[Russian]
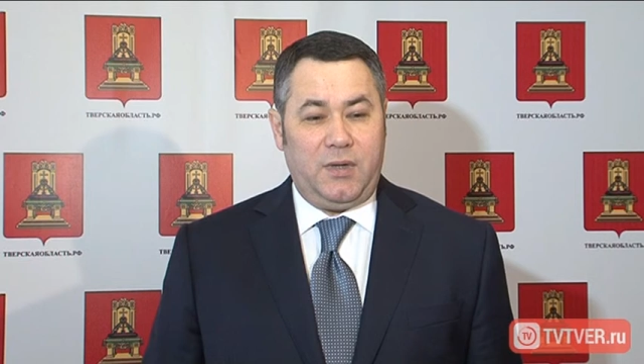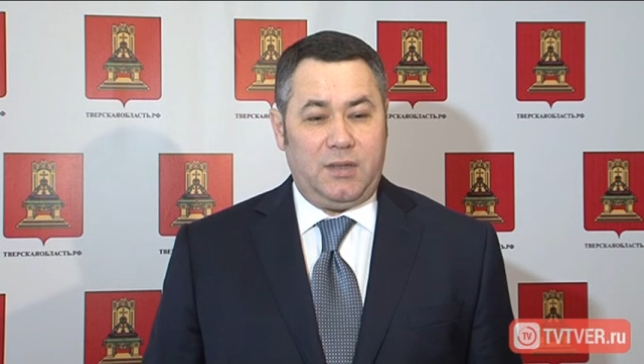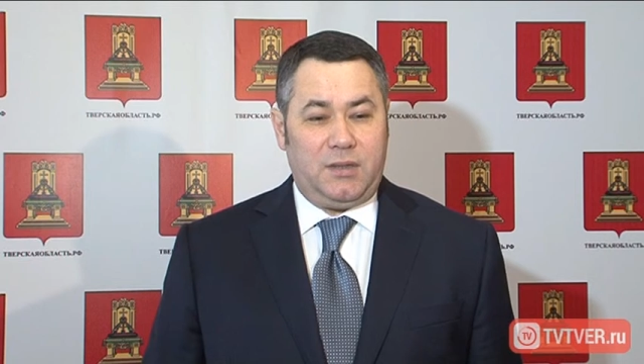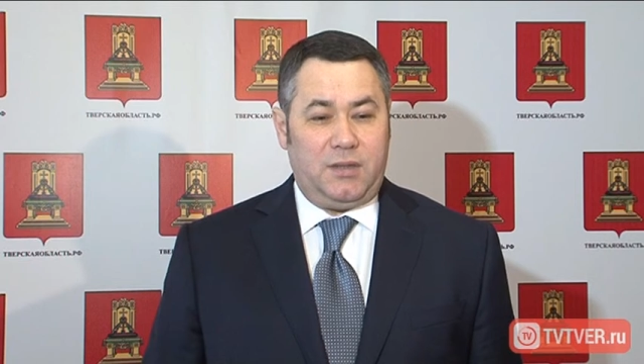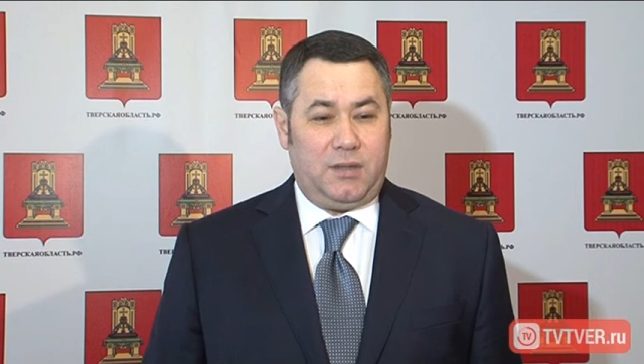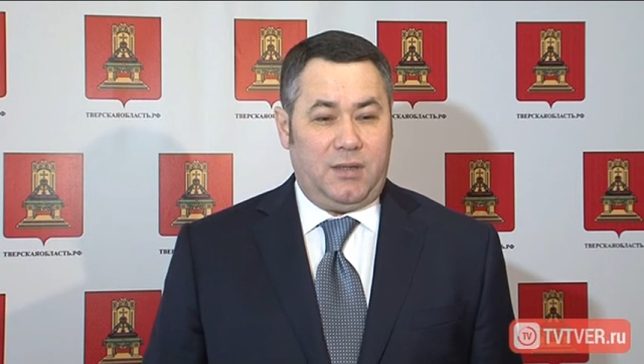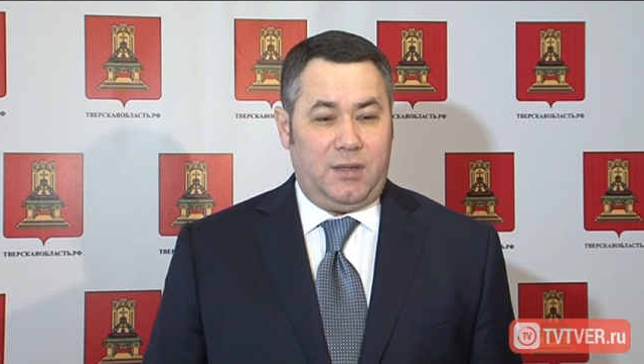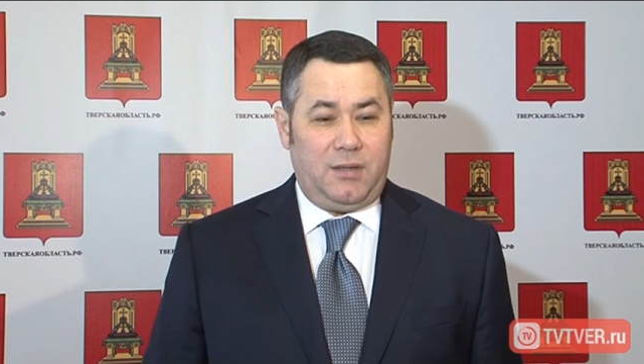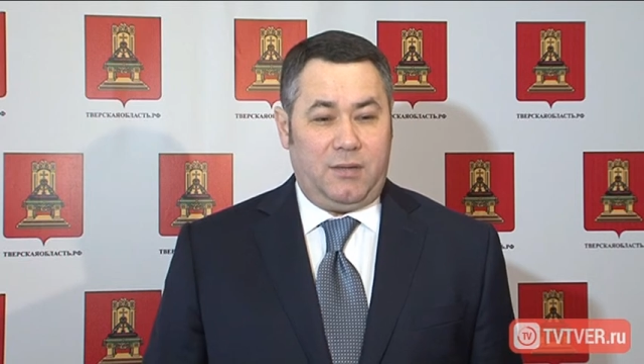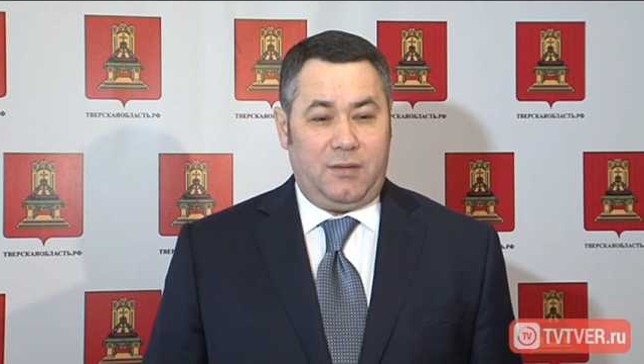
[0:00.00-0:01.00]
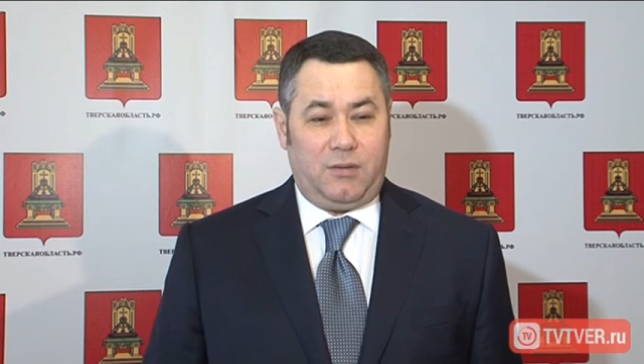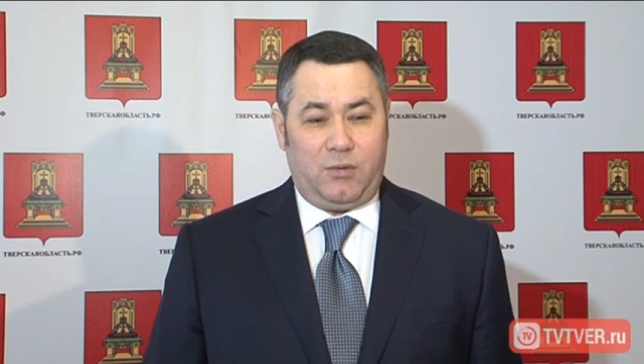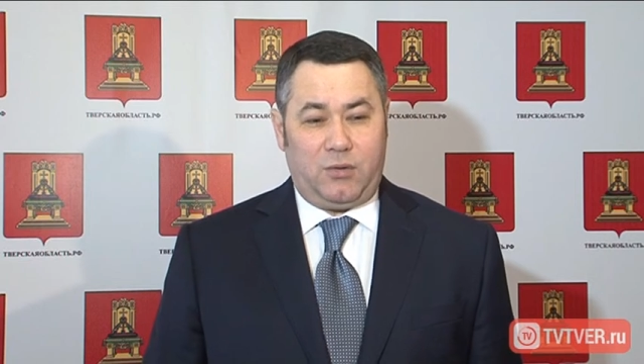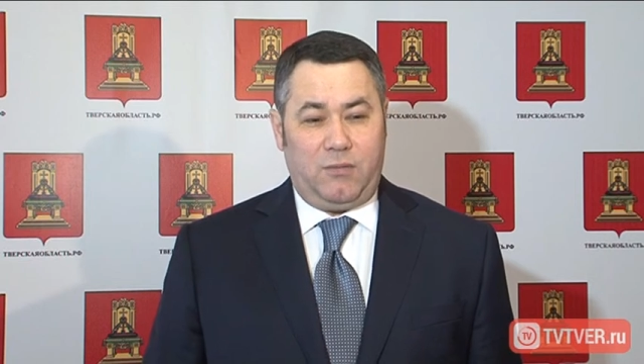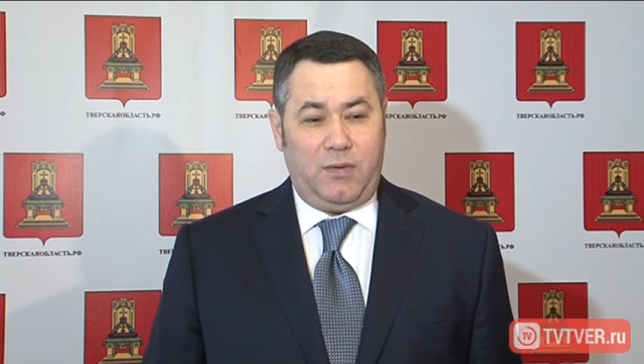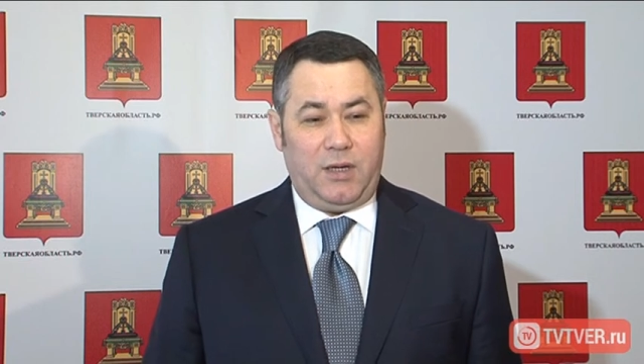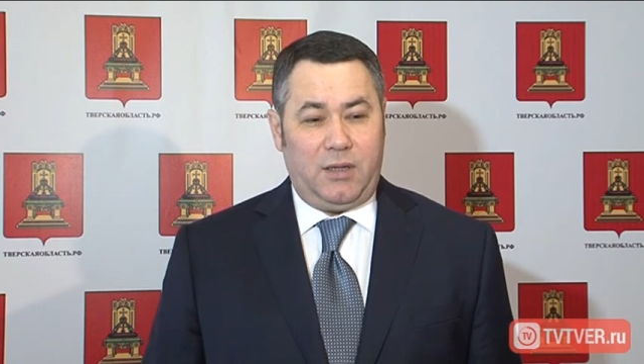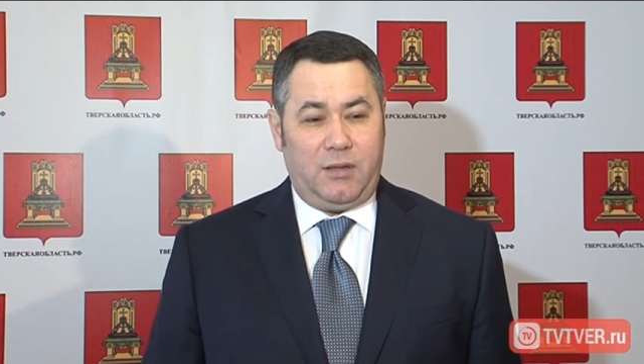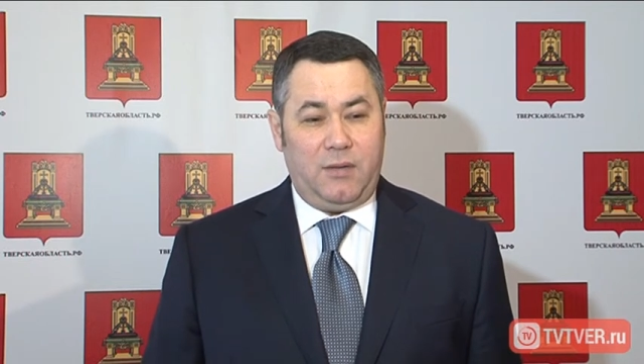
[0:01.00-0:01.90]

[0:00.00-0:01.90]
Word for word: Есть э, то, что влияет